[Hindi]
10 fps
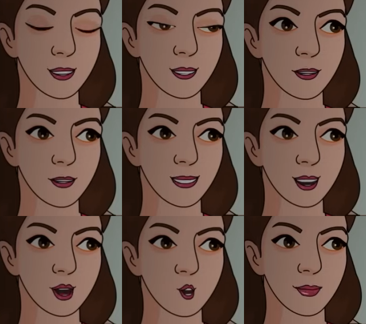हाँ
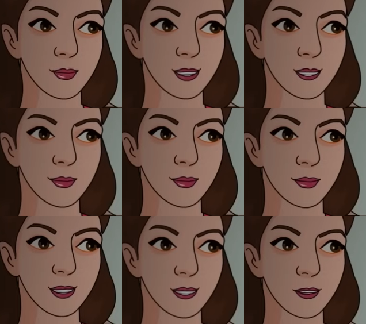तुमने सही कहा
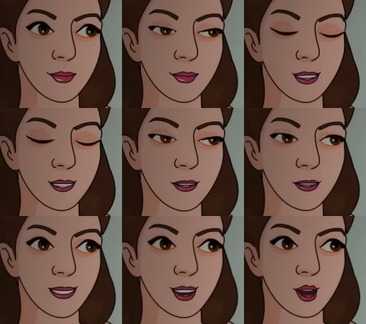मीत
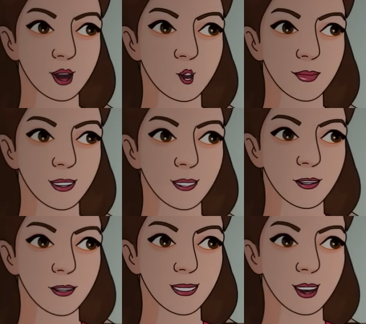वैसे भी अभी तो तुम्हारी
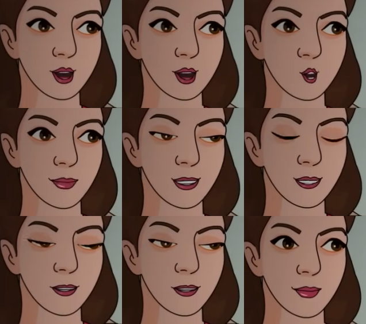जॉब शुरू होने
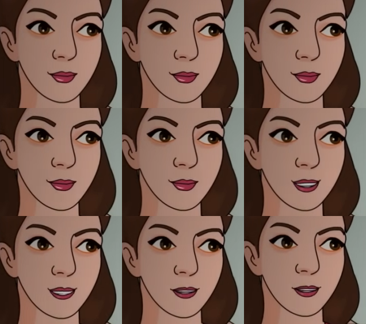वाली है
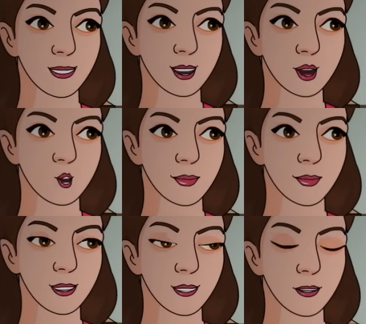उसके बाद
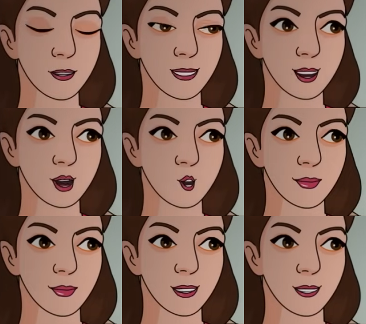सेटल होने में कितना
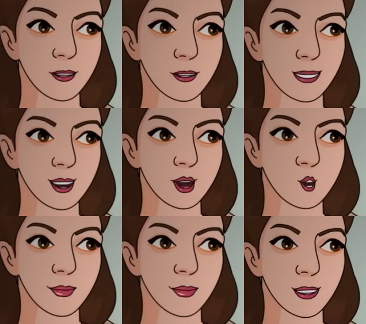टाइम लगे कुछ पता
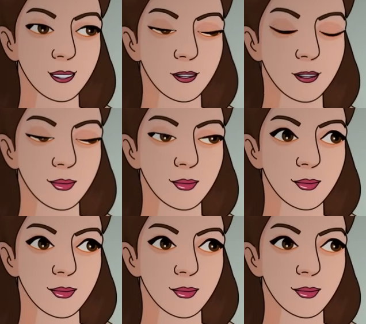थोड़ी ना होता है